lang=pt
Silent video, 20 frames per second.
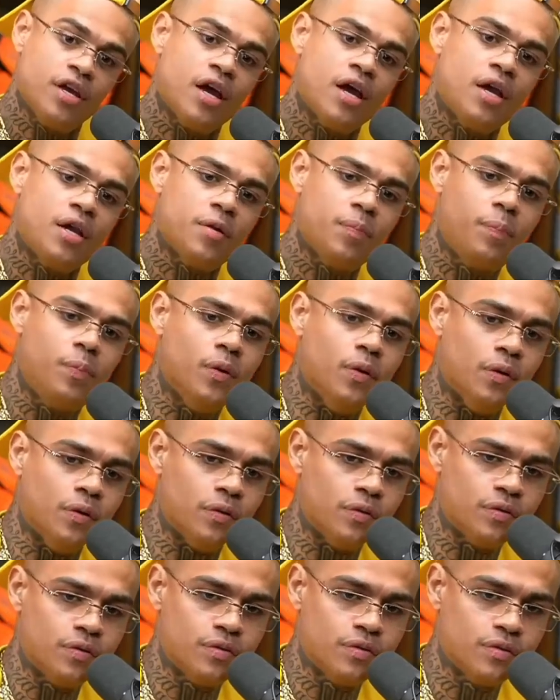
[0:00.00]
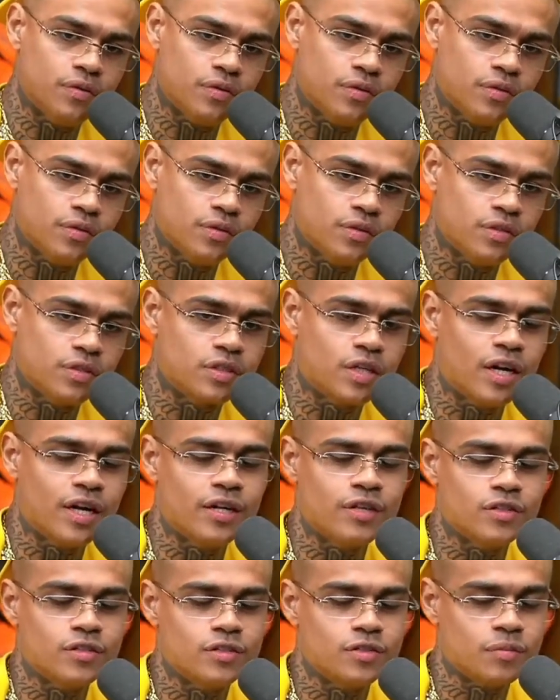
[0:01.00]
e ele, pô. Sabia não, pai. Os
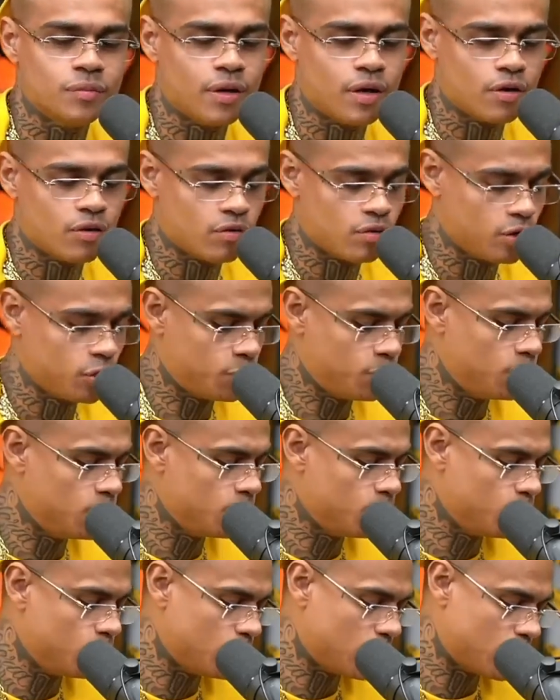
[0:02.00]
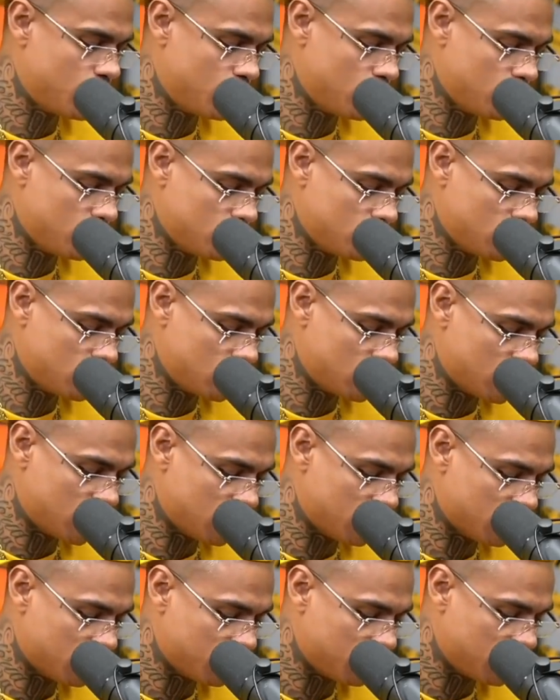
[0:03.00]
caras intimaram nós por, por apologia ao
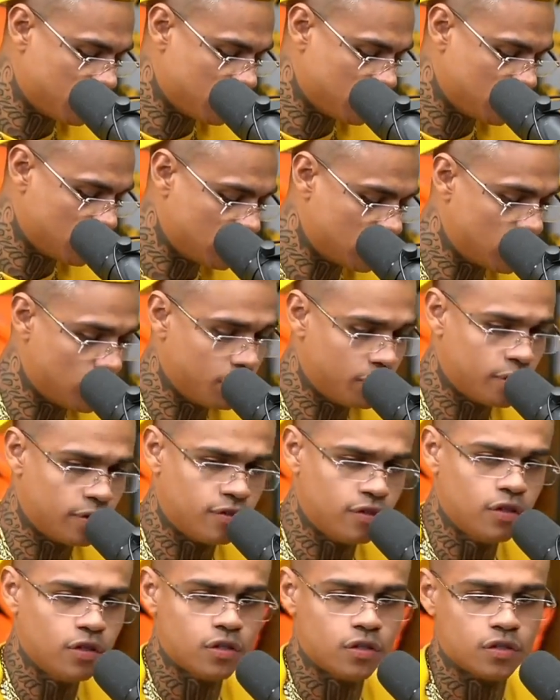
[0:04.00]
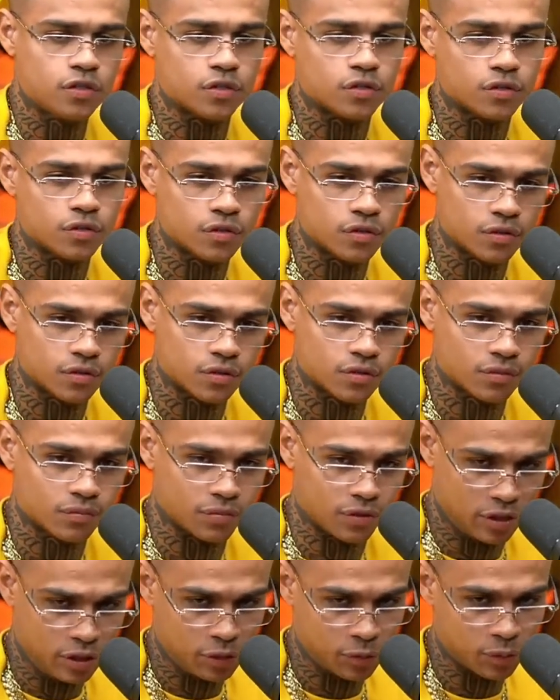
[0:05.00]
crime. Apologia ao crime existe?
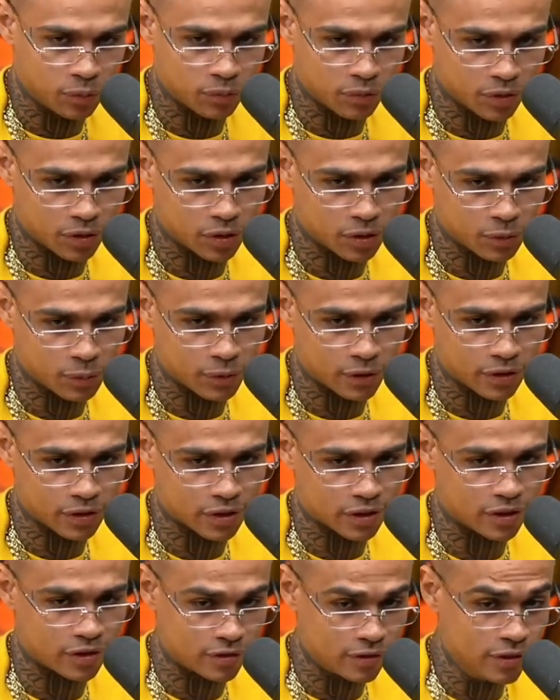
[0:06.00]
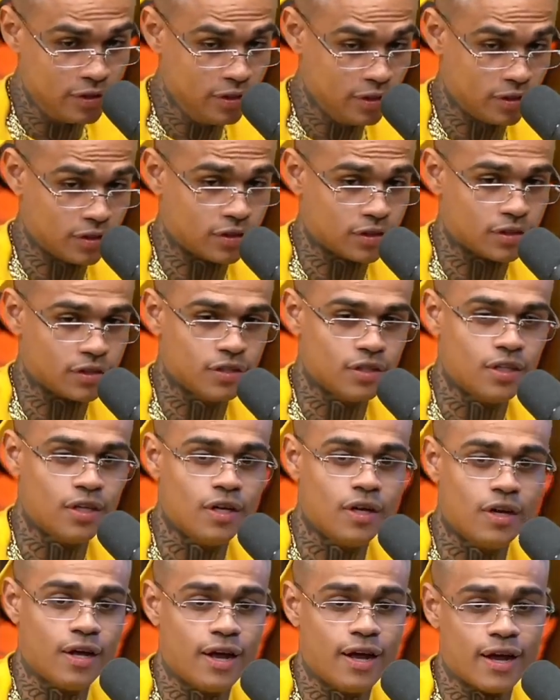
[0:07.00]
Me, me responde, existe?
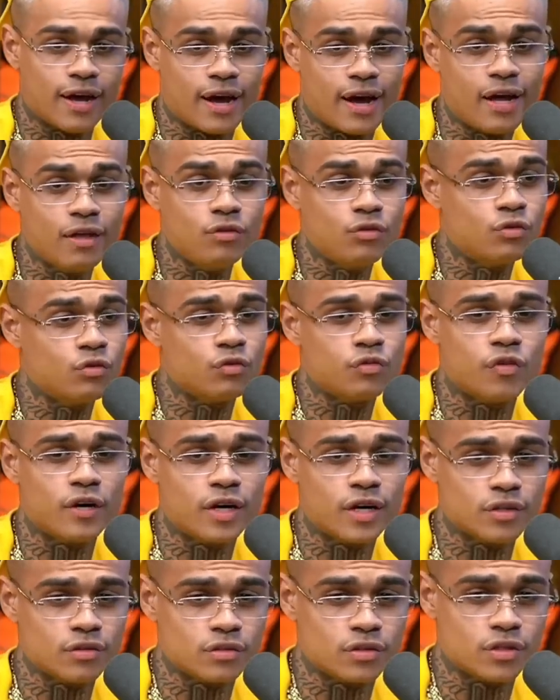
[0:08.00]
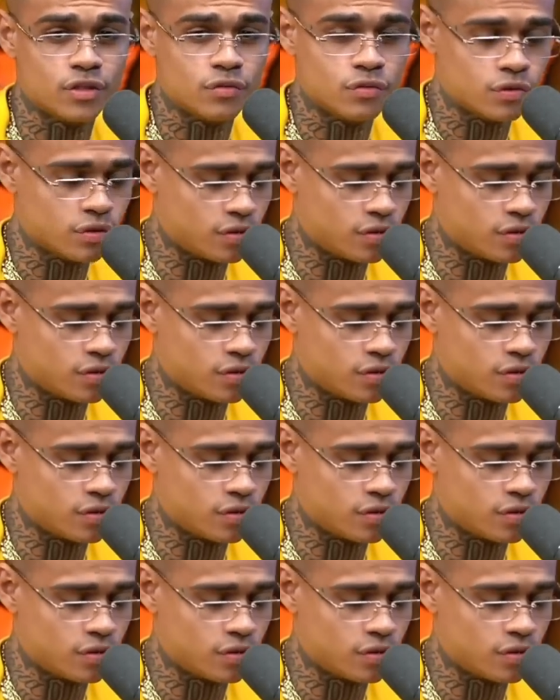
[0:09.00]
É errado tu falar do que